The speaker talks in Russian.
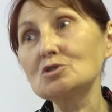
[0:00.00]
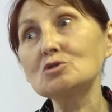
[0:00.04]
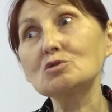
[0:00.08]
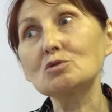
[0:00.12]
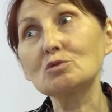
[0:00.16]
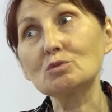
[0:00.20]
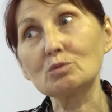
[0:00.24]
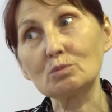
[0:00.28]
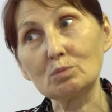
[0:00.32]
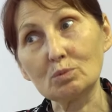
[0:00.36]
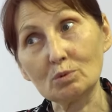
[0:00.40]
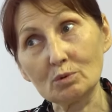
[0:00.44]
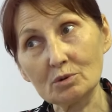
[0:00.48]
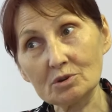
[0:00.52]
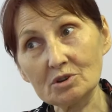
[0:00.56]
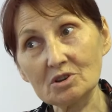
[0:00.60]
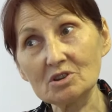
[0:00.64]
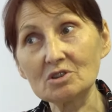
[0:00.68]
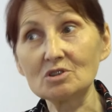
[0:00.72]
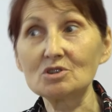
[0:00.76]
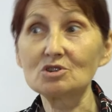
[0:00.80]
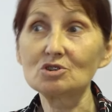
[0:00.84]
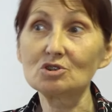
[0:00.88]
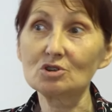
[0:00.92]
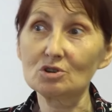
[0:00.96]

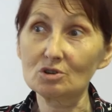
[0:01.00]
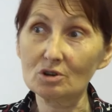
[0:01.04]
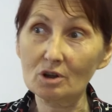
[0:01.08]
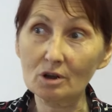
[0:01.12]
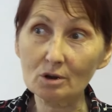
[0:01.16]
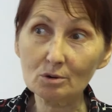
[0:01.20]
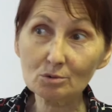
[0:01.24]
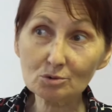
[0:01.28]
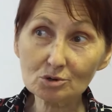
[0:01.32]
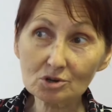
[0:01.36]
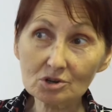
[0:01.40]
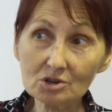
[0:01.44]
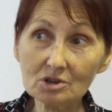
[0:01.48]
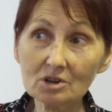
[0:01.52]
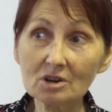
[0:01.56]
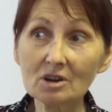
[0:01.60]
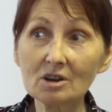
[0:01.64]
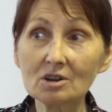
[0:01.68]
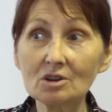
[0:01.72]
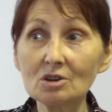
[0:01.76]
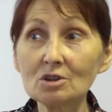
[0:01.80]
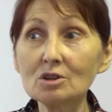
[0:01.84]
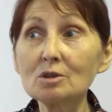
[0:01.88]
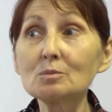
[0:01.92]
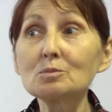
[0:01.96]
неглубокие, начинающиеся
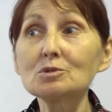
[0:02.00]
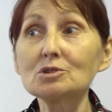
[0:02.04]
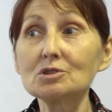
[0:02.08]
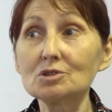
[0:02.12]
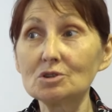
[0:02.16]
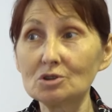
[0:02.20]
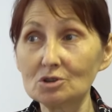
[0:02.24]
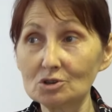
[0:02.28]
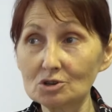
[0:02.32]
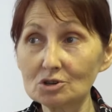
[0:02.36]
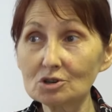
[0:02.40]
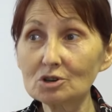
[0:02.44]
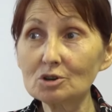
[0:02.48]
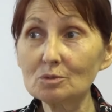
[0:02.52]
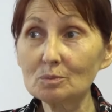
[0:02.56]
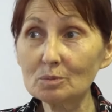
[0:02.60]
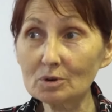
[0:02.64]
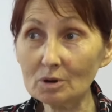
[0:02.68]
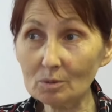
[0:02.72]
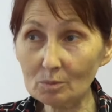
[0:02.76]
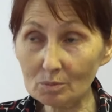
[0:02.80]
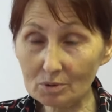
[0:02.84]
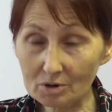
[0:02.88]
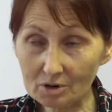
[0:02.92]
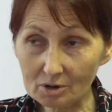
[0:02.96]
какие-то психические
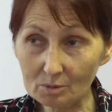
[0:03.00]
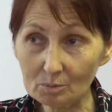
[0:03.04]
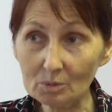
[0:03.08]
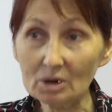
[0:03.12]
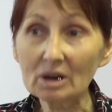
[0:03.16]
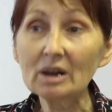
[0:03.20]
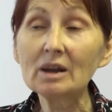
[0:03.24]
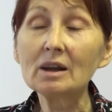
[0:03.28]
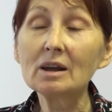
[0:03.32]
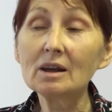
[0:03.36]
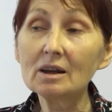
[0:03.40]
проблемы.